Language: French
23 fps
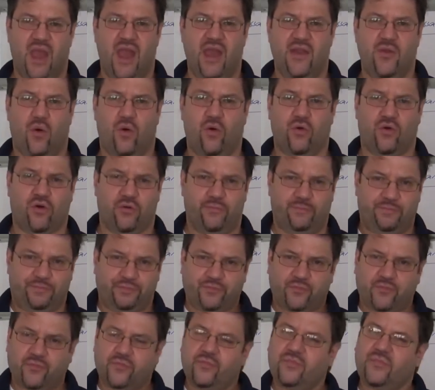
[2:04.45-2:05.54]
Et donc,
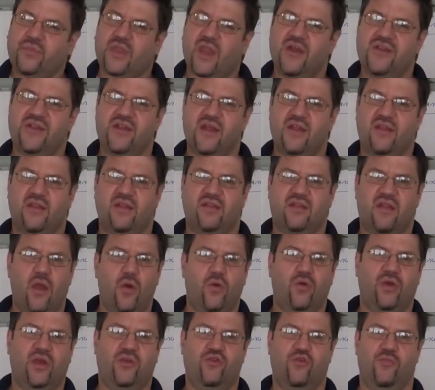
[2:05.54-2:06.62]
cette
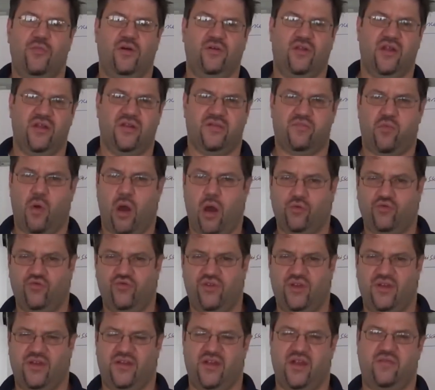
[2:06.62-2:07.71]
théorie du manque d'espoir, ou
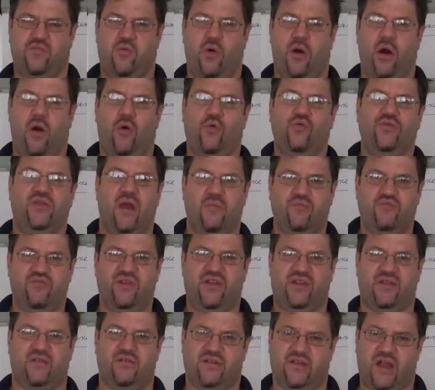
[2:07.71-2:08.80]
du désespoir ou
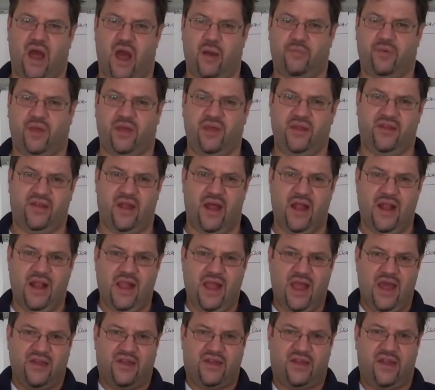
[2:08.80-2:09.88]
d'impuissance apprise,
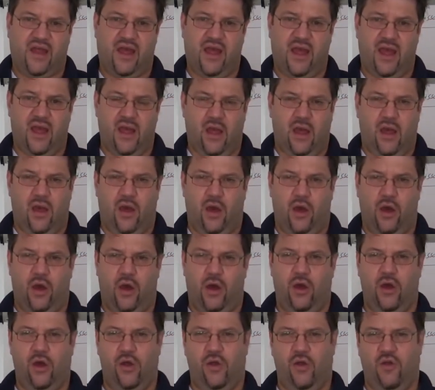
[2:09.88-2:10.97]
c'est
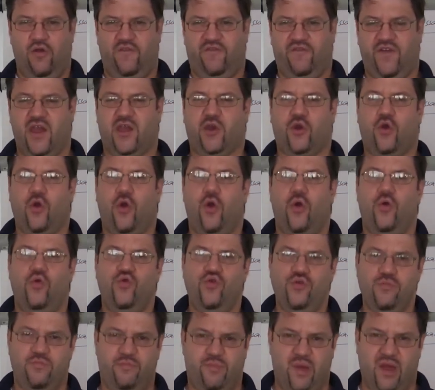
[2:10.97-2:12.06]
euh, le fait
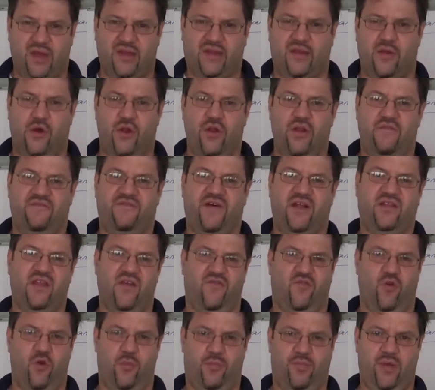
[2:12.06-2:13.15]
qu'une personne va
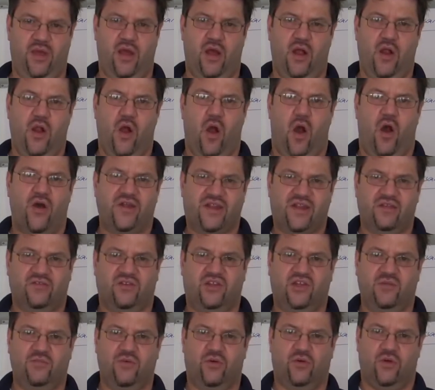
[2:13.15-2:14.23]
développer un
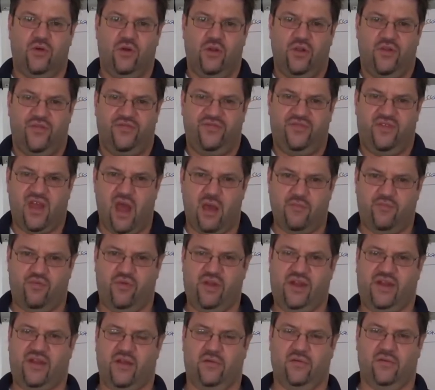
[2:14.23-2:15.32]
sentiment
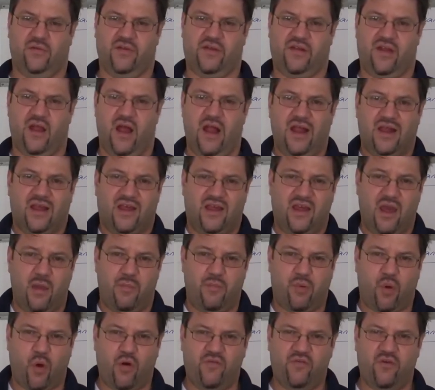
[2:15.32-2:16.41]
d'impuissance qui est
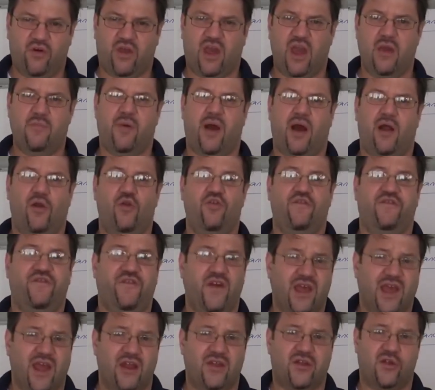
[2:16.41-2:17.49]
provoqué par le
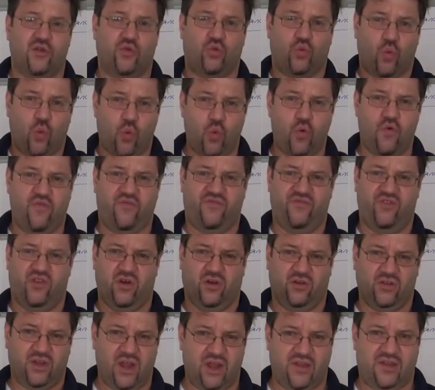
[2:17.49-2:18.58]
fait qu'elle se trouve
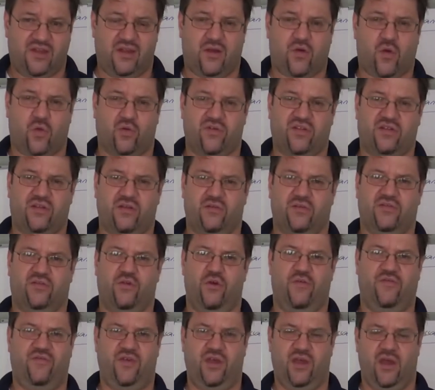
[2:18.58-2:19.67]
dans des circonstances
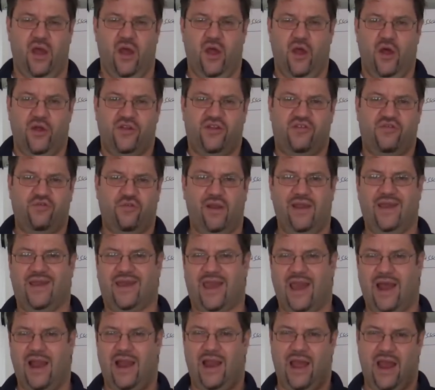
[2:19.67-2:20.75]
de vie sur
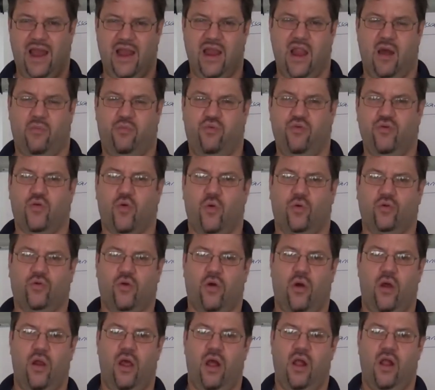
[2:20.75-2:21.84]
lesquelles elle n'a plus le
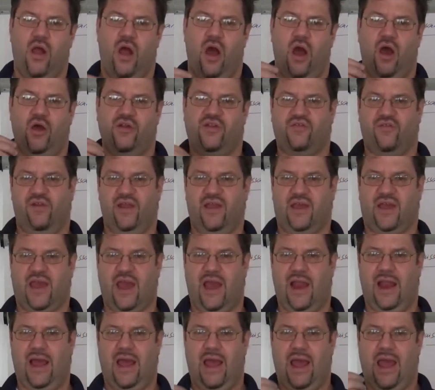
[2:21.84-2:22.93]
contrôle, euh, sur
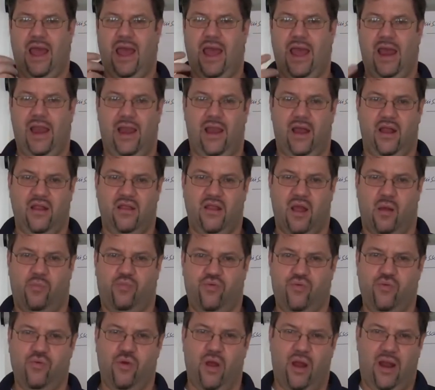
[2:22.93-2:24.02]
lesquelles elle n'a
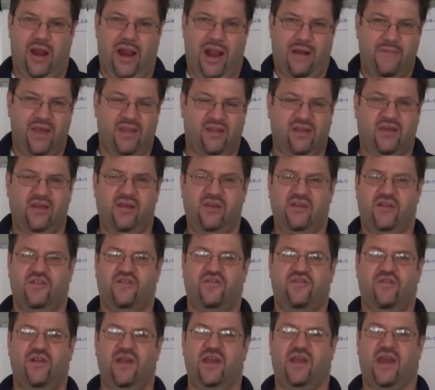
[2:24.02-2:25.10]
plus la maîtrise,
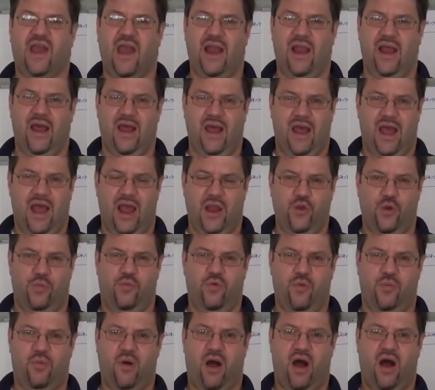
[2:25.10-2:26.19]
sur lesquelles elle ne
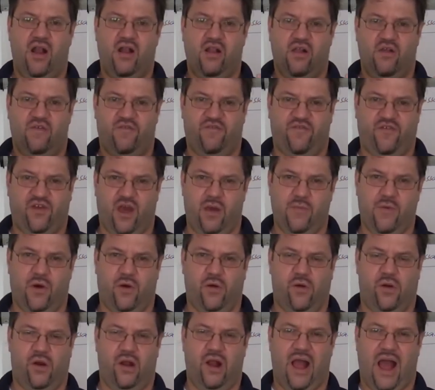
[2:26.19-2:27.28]
peut pas
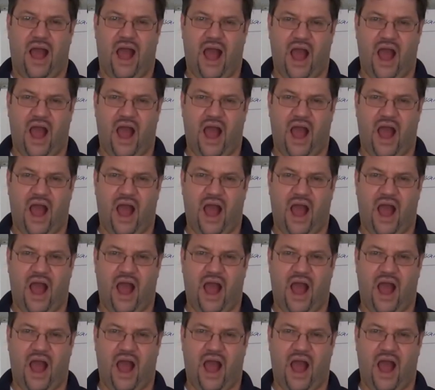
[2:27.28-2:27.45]
vraiment